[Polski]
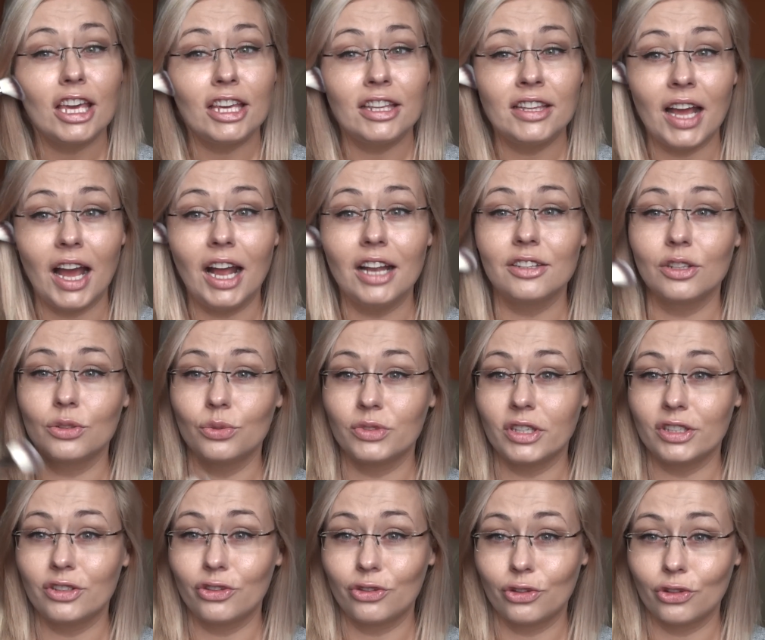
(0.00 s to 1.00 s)
Idealnie
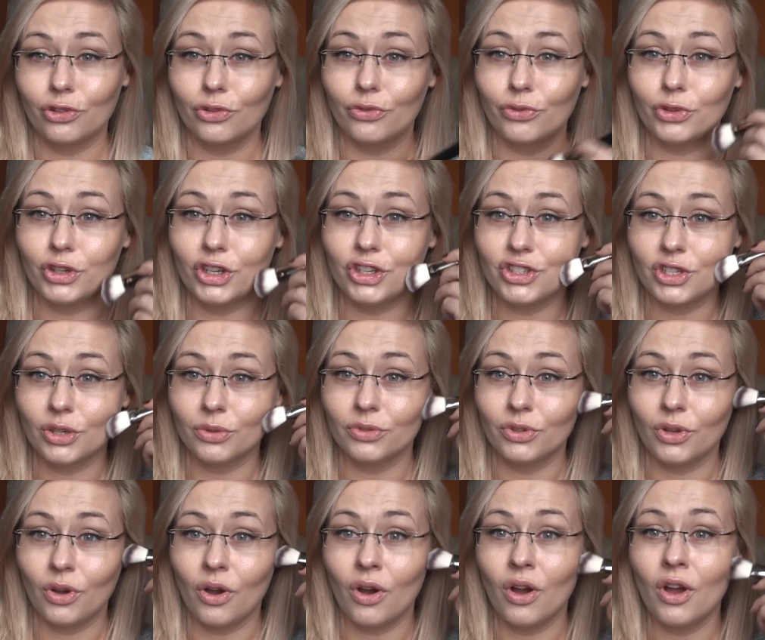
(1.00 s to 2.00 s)
tutaj dostosowuje się
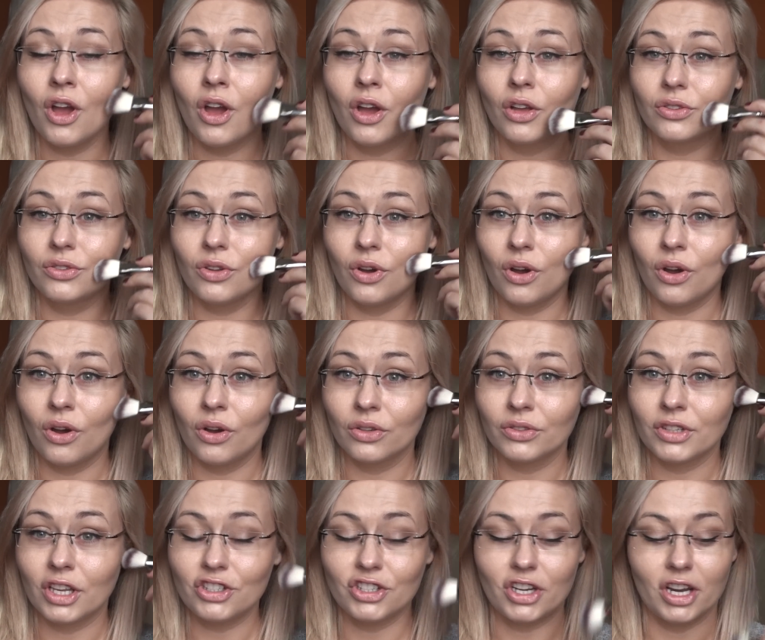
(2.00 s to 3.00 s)
do, do
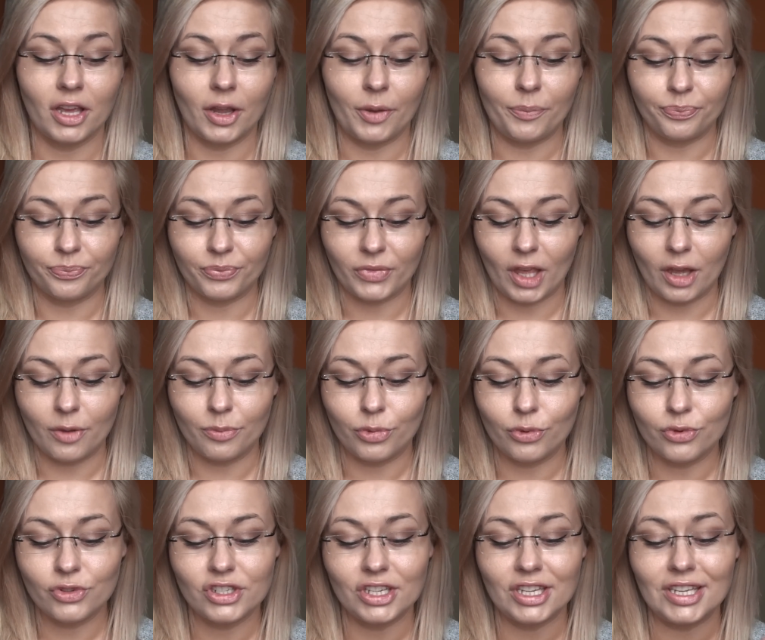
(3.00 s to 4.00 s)
naszej mm,
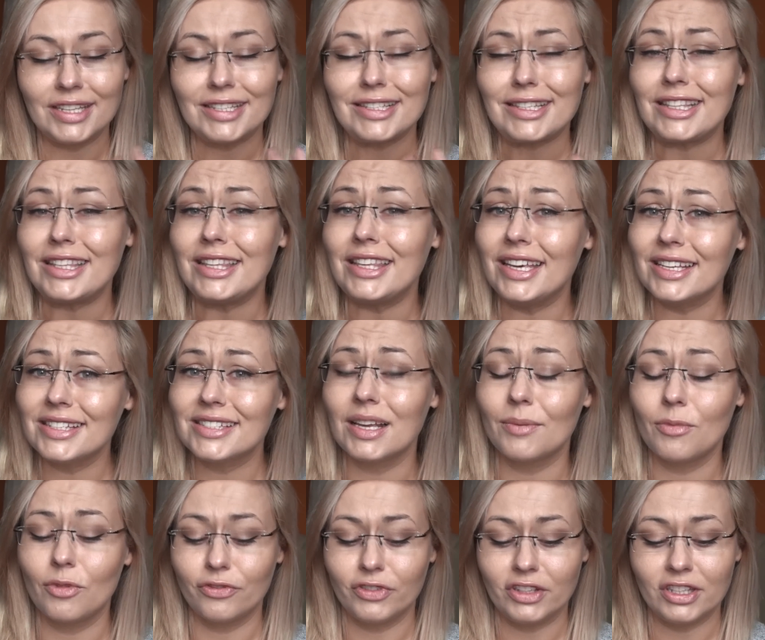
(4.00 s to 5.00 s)
buzi. Jest
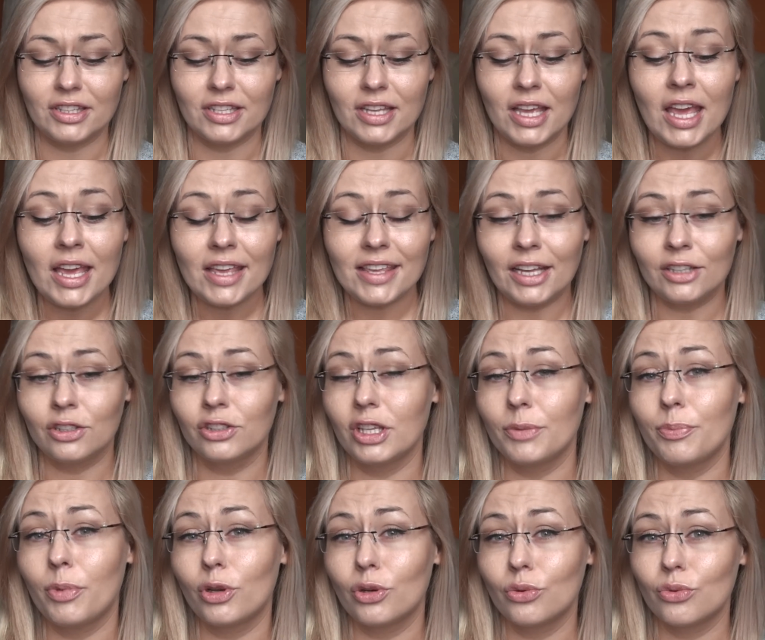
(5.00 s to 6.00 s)
niesamowity. Ja do tej
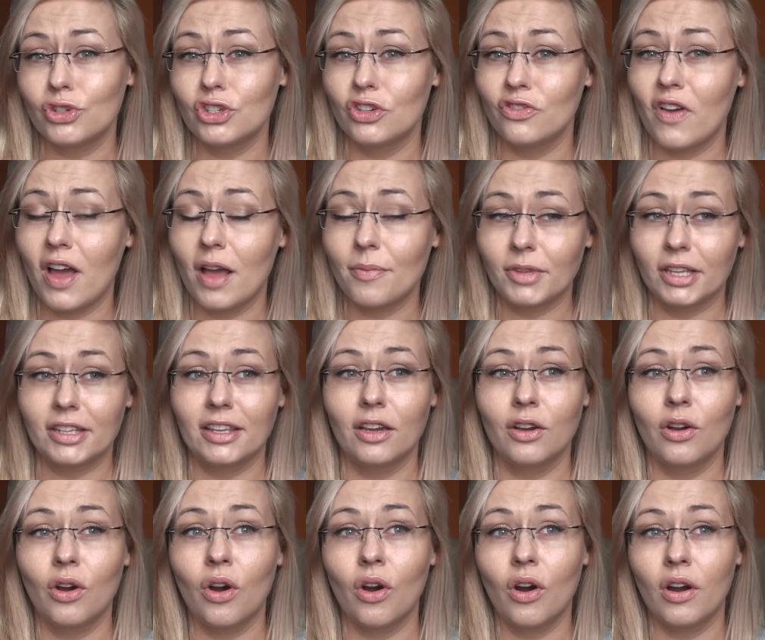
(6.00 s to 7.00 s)
pory używałam
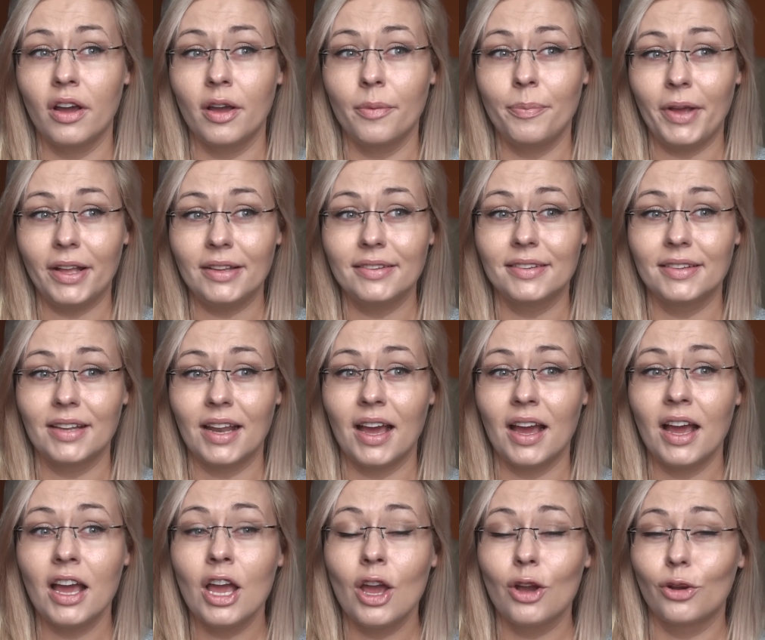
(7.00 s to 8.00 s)
takiego e,
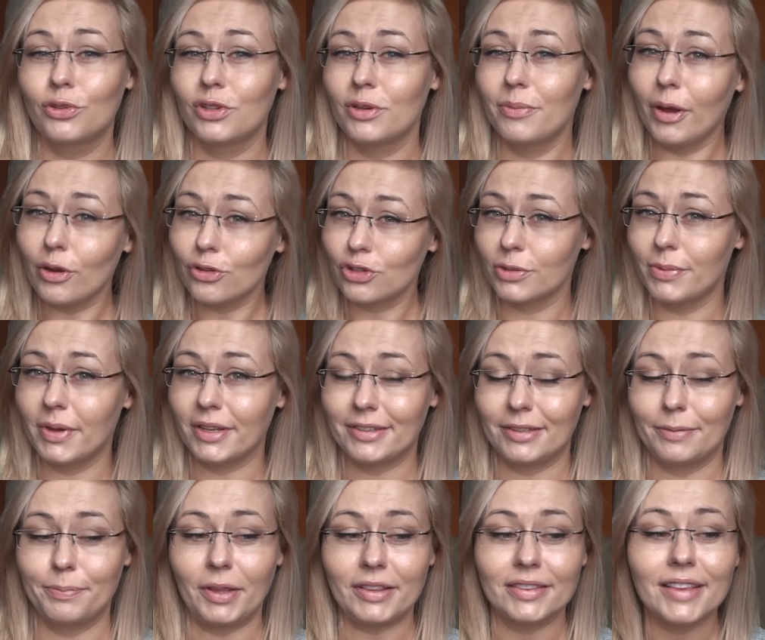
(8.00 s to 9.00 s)
pędzla, który ma już chyba
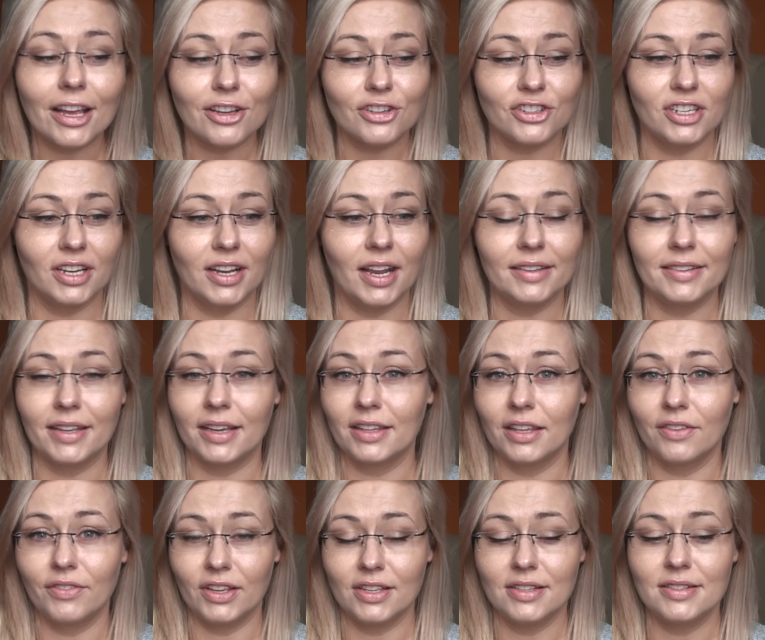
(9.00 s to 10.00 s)
z 15 lat, jak
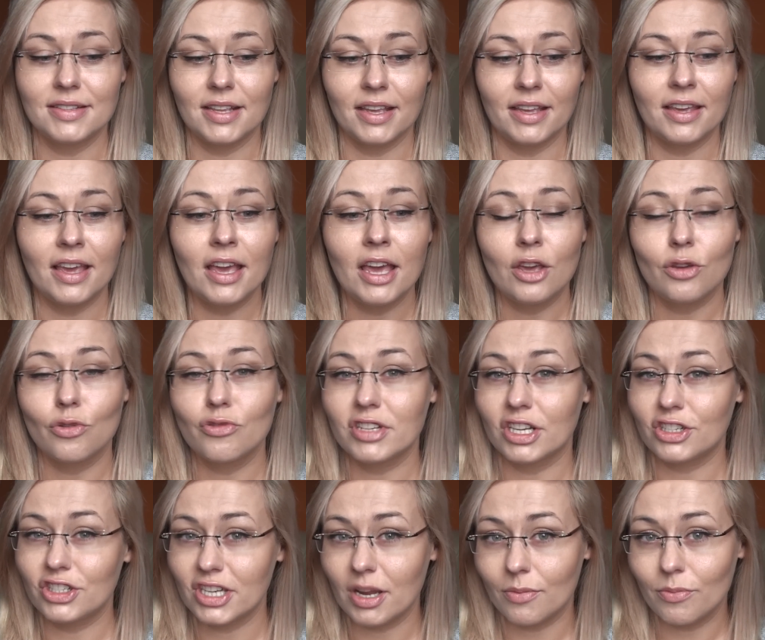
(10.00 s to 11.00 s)
nie więcej. Już
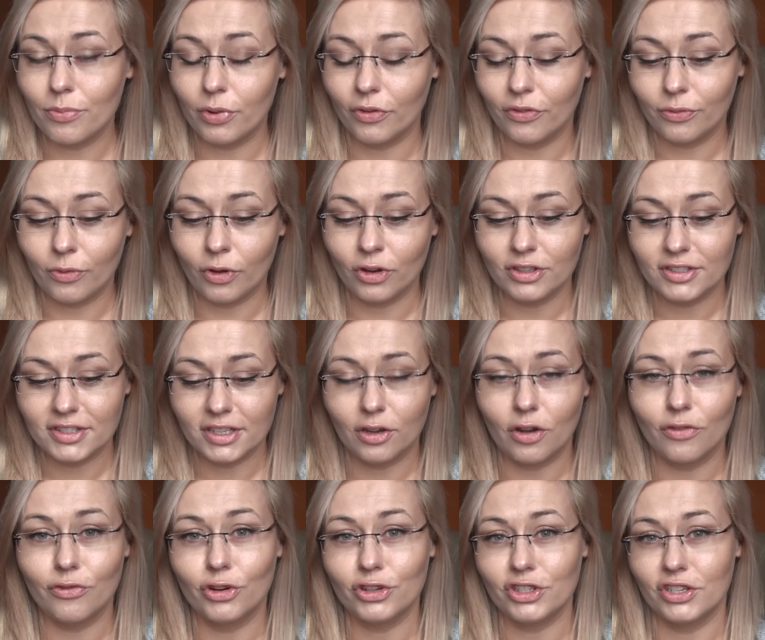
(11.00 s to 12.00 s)
zaczyna mi powoli z
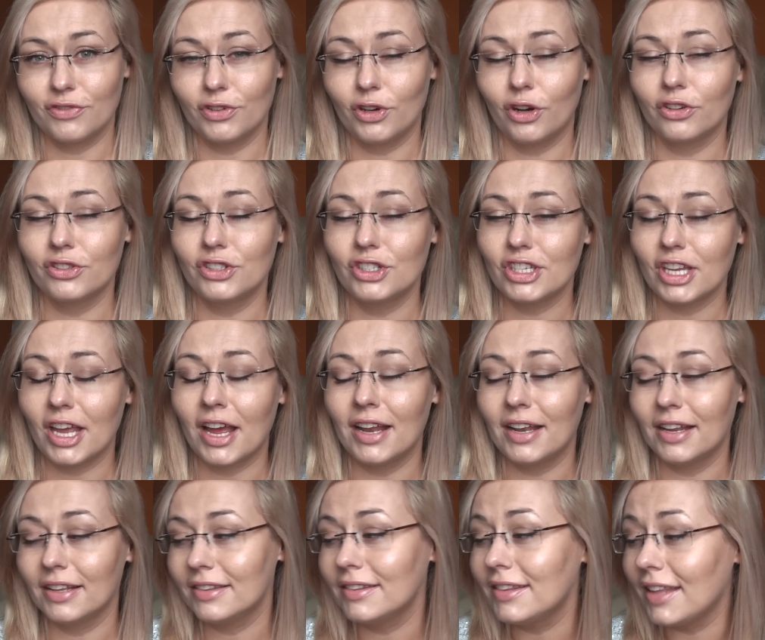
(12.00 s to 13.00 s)
niego włosie wychodzić,
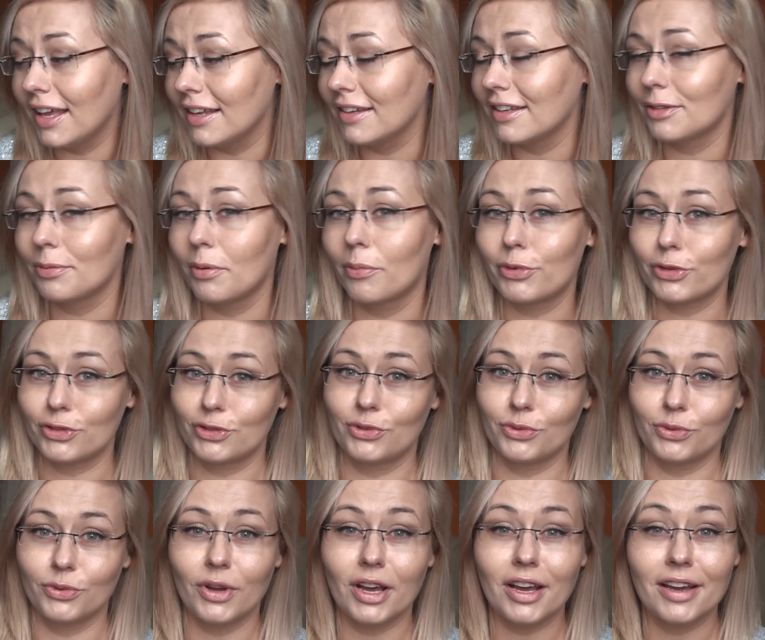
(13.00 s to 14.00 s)
ale ten jest po
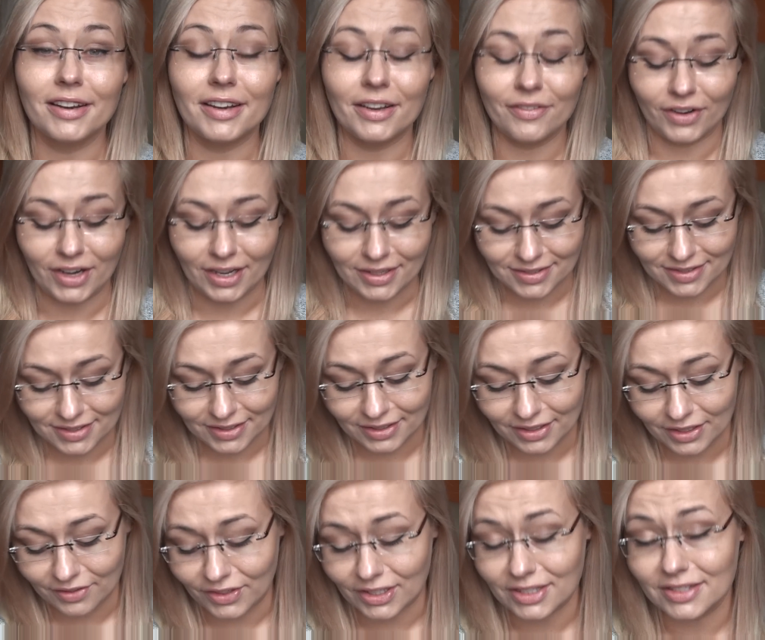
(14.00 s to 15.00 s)
prostu
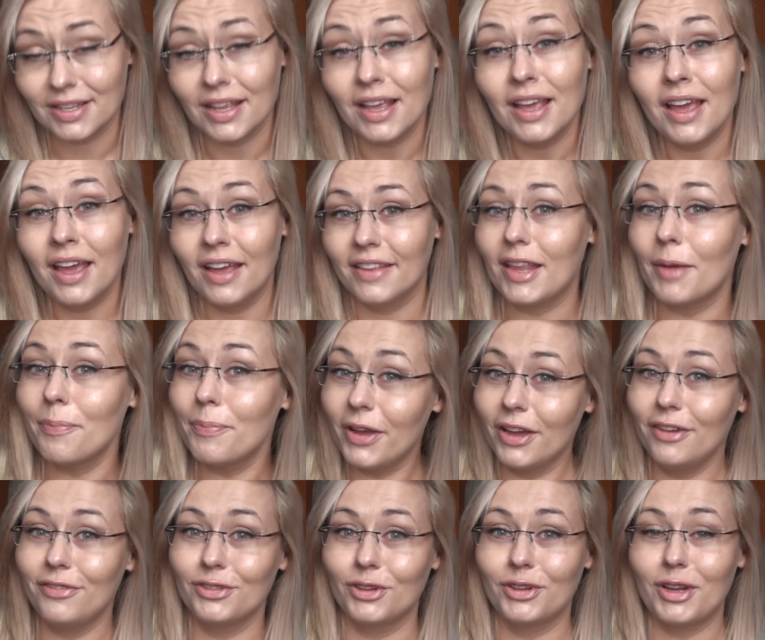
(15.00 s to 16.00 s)
rewelacyjny, więc na
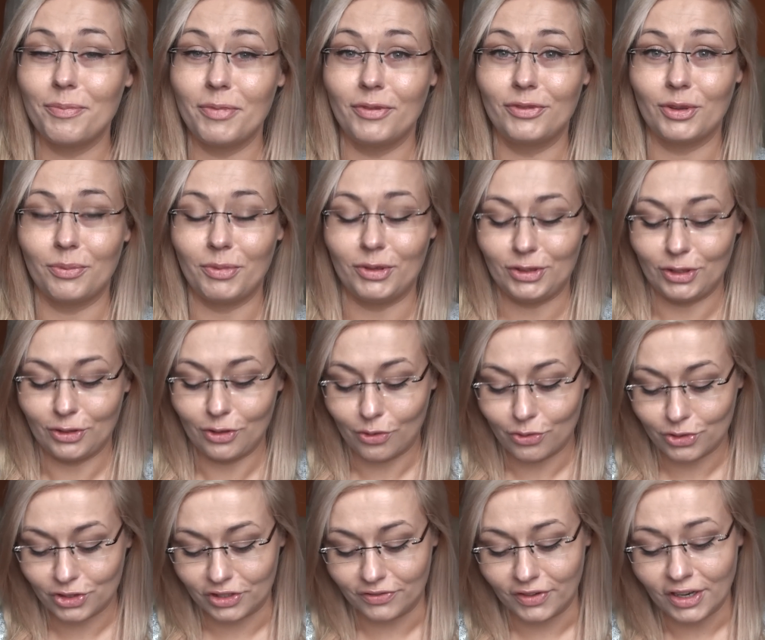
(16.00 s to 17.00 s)
pewno, na pewno będę go
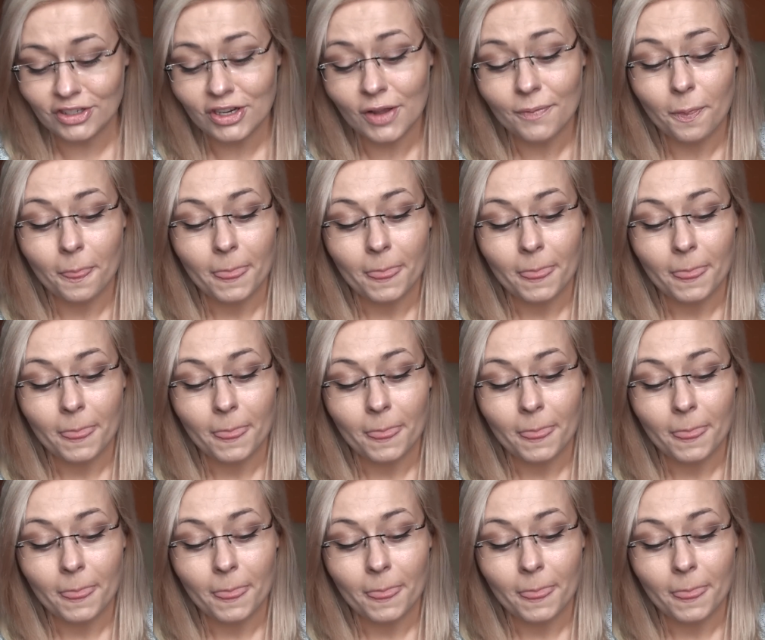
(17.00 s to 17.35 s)
używać.